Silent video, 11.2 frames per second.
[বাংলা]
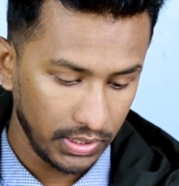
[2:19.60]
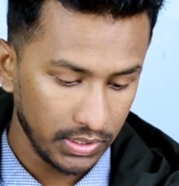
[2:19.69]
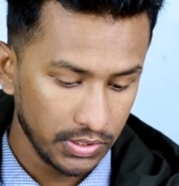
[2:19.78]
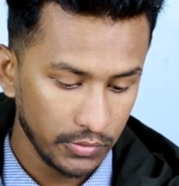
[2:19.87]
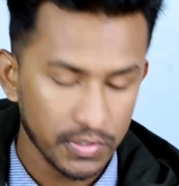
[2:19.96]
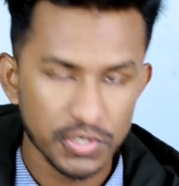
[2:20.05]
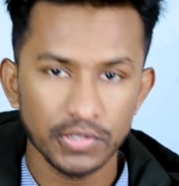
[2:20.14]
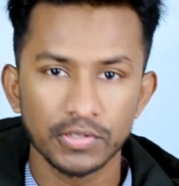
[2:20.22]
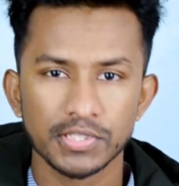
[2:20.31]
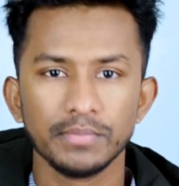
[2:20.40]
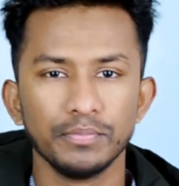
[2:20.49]
ডিউরেশন
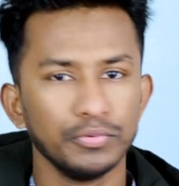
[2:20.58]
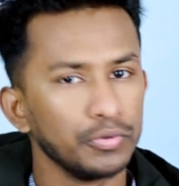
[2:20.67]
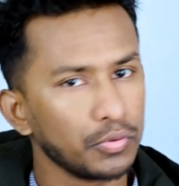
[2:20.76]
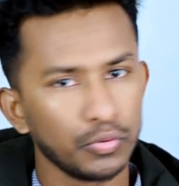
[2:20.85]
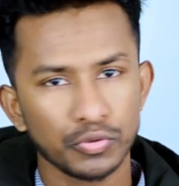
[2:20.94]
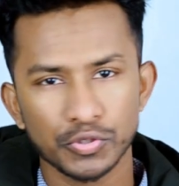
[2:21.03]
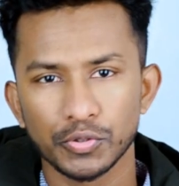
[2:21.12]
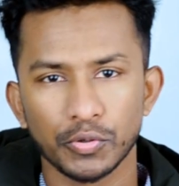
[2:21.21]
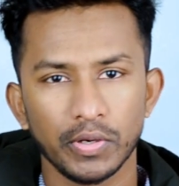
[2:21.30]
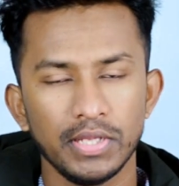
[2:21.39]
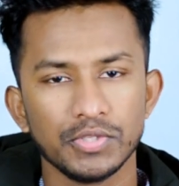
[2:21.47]
হচ্ছে পুরো কোর্স
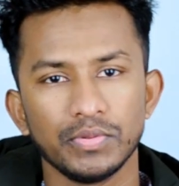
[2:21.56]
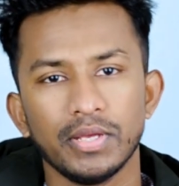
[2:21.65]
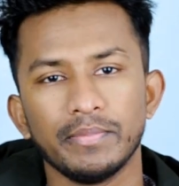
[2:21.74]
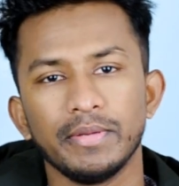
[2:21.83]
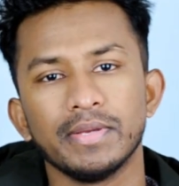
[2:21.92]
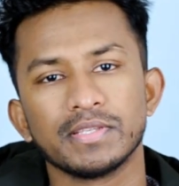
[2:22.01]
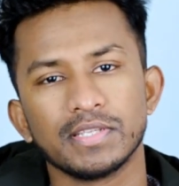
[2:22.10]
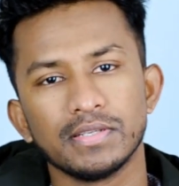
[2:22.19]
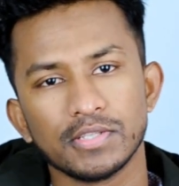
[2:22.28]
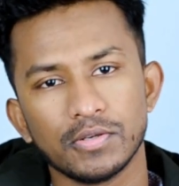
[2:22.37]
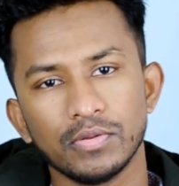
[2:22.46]
ধরেই যদি আপনি
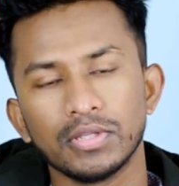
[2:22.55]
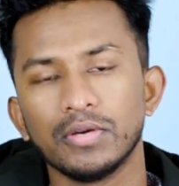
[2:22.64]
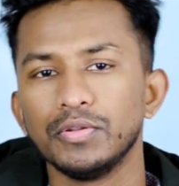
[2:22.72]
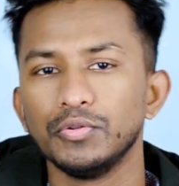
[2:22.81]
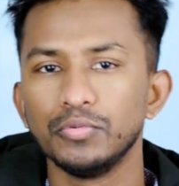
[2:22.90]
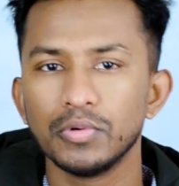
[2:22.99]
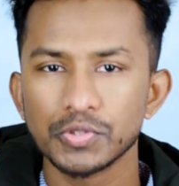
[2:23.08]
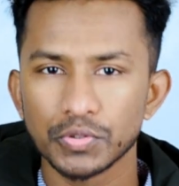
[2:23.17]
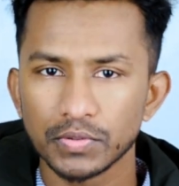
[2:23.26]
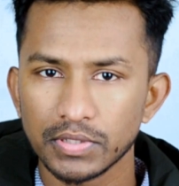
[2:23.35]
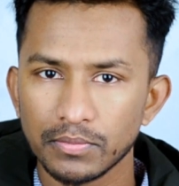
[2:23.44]
মাস্টার্সের হন তাহলে দু
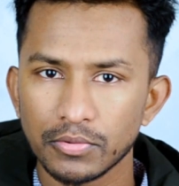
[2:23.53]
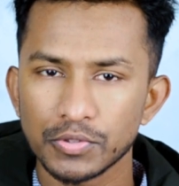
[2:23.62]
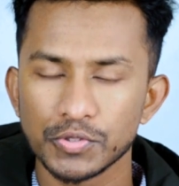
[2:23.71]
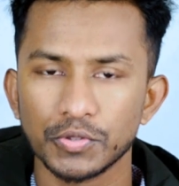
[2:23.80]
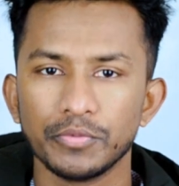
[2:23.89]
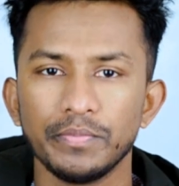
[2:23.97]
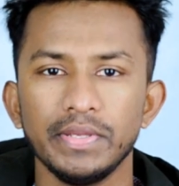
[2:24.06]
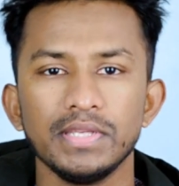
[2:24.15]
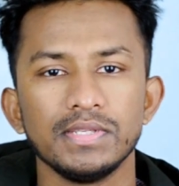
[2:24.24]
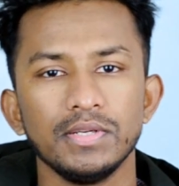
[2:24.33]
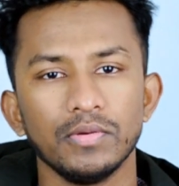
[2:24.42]
বছর তিন বছর
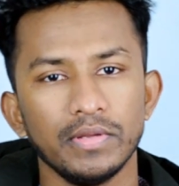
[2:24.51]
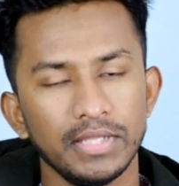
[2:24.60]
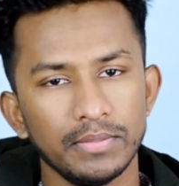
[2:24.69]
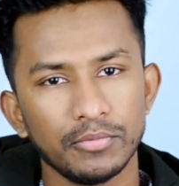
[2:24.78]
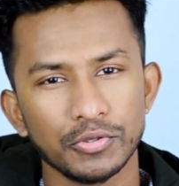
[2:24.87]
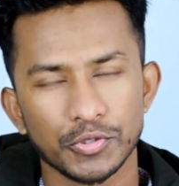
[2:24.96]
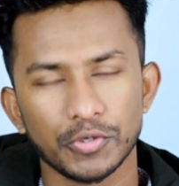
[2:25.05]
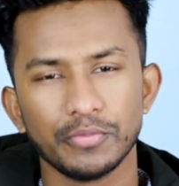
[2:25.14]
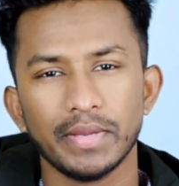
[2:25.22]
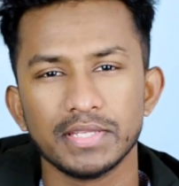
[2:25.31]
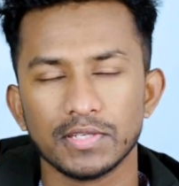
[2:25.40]
পিএইচডি হলে তিন বছর
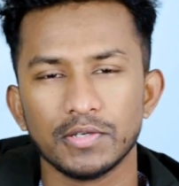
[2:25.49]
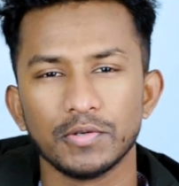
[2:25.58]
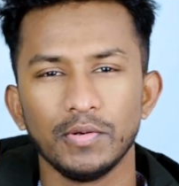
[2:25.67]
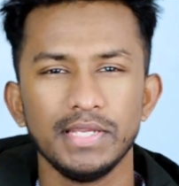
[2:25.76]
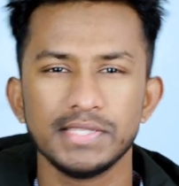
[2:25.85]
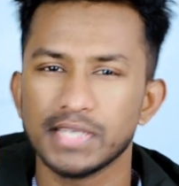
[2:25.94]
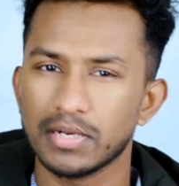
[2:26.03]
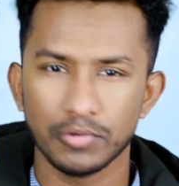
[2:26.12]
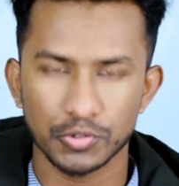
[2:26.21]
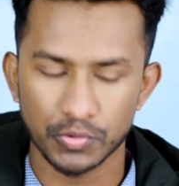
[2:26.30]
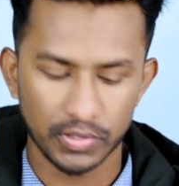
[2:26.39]
ব্যাচেলার হলে চার
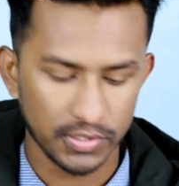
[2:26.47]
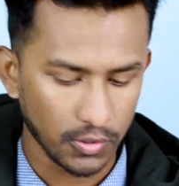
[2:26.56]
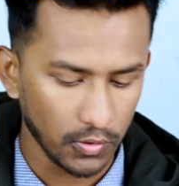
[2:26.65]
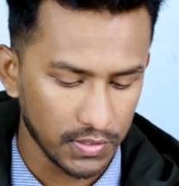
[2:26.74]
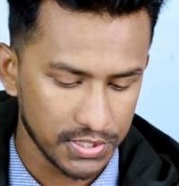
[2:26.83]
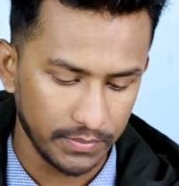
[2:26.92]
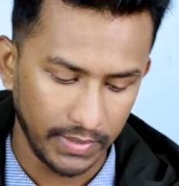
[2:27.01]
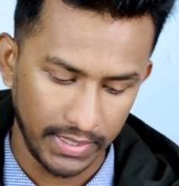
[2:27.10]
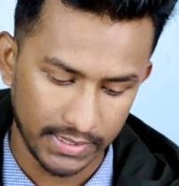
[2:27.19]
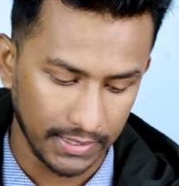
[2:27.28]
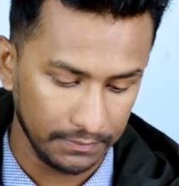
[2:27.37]
বছরের স্কলারশিপ
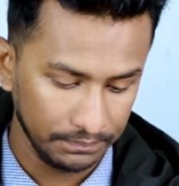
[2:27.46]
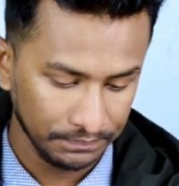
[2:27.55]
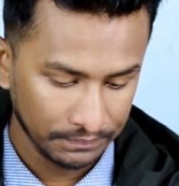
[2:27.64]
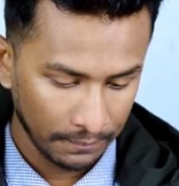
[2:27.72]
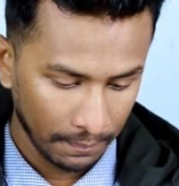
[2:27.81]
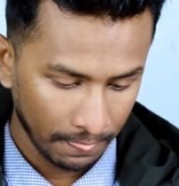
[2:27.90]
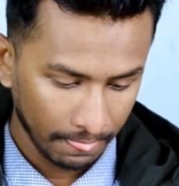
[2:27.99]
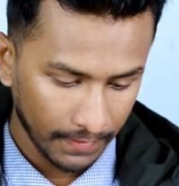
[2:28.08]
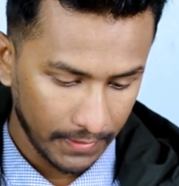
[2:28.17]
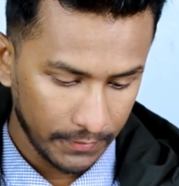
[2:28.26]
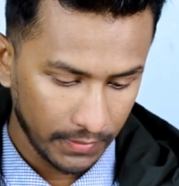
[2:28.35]
এটা
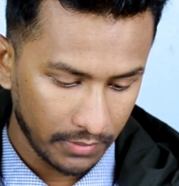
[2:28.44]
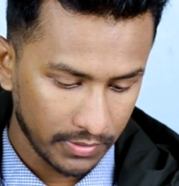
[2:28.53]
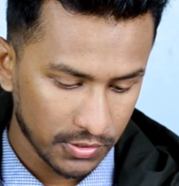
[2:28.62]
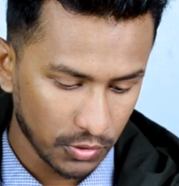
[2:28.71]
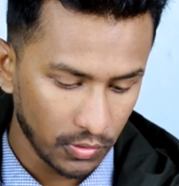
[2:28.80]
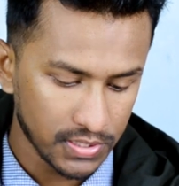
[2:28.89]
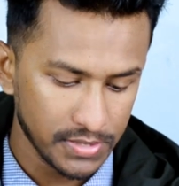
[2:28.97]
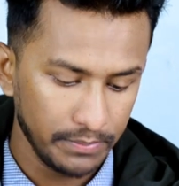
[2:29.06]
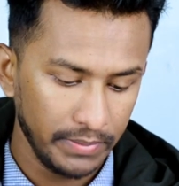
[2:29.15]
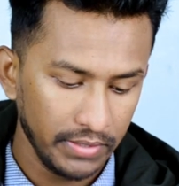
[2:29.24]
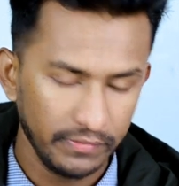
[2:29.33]
ওকে আমরা স্কলারশিপ
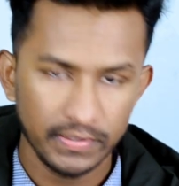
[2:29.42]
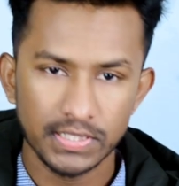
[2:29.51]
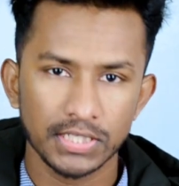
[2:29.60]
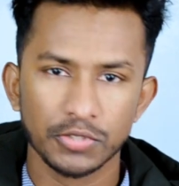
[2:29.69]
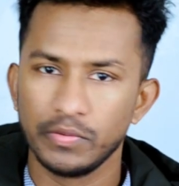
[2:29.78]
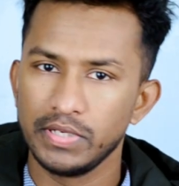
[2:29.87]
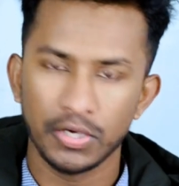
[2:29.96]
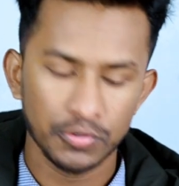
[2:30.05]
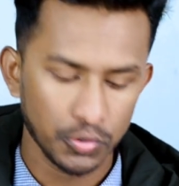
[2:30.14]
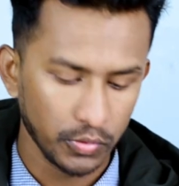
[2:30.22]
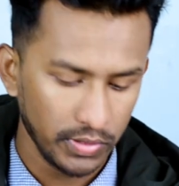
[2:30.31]
বেনিফিটটা একটু রিড
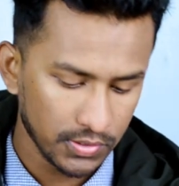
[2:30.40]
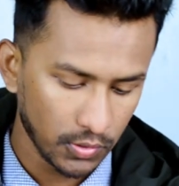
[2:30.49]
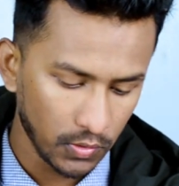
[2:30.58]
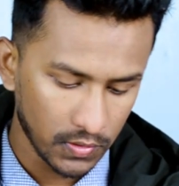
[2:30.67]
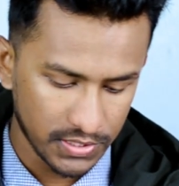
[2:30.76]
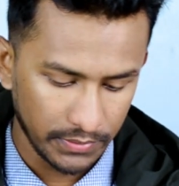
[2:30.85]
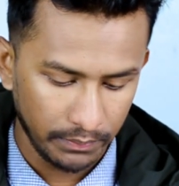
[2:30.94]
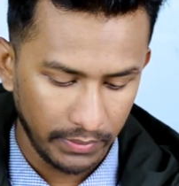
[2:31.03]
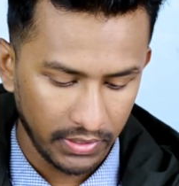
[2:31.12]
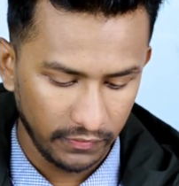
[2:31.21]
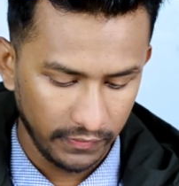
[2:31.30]
আউট করি স্কলারশিপ
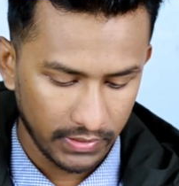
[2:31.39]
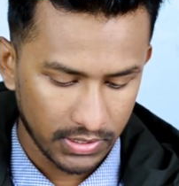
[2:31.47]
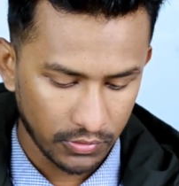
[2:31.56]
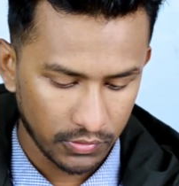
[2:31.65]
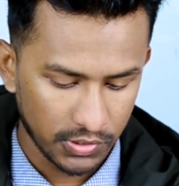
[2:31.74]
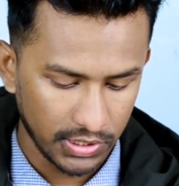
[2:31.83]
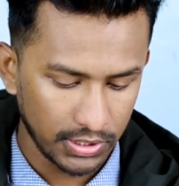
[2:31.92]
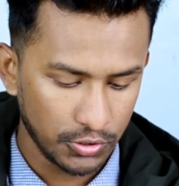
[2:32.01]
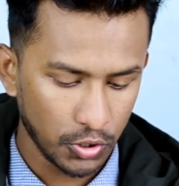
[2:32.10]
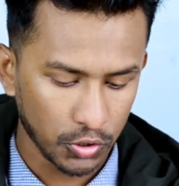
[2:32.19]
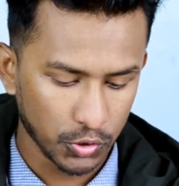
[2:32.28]
বেনিফিটটা হচ্ছে
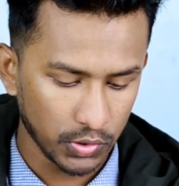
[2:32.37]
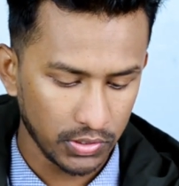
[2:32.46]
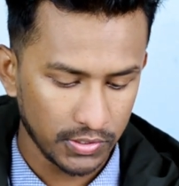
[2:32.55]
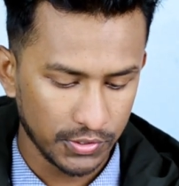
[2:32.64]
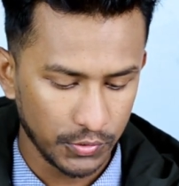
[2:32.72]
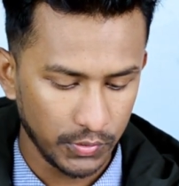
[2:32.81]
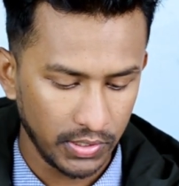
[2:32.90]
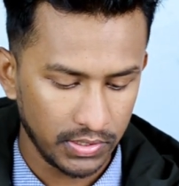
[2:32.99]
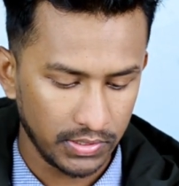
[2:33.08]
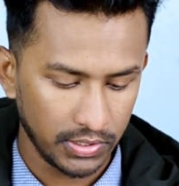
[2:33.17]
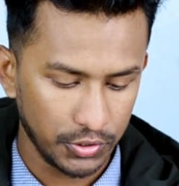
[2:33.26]
ডক্টরাল
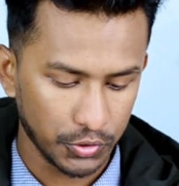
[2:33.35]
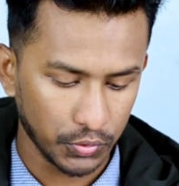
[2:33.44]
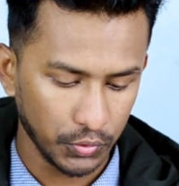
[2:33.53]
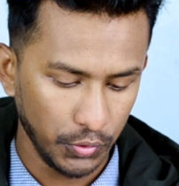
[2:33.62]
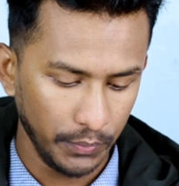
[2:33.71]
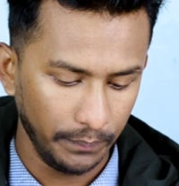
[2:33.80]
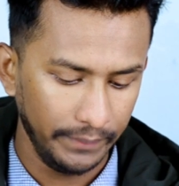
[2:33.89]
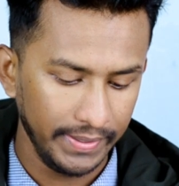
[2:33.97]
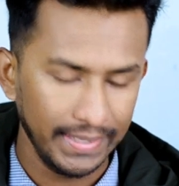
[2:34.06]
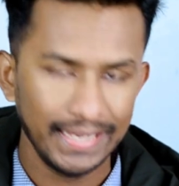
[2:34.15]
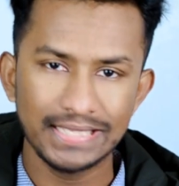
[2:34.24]
স্টুডেন্টদের জন্য
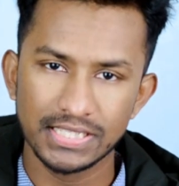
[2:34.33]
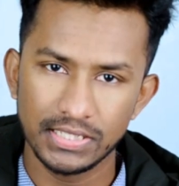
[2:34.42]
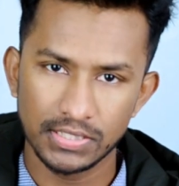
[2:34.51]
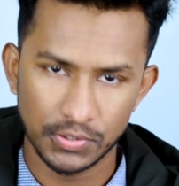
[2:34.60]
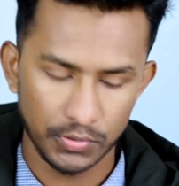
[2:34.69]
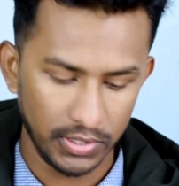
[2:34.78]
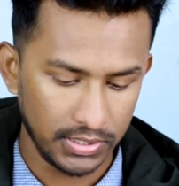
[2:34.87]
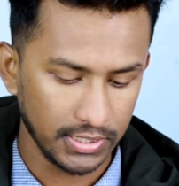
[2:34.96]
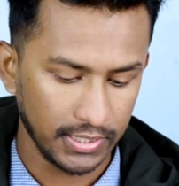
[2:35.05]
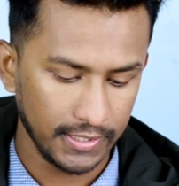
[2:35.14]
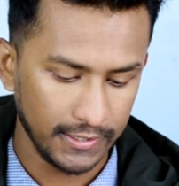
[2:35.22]
পিএইচডি স্টুডেন্ট
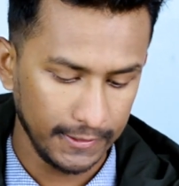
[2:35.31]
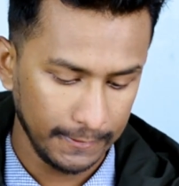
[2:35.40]
যারা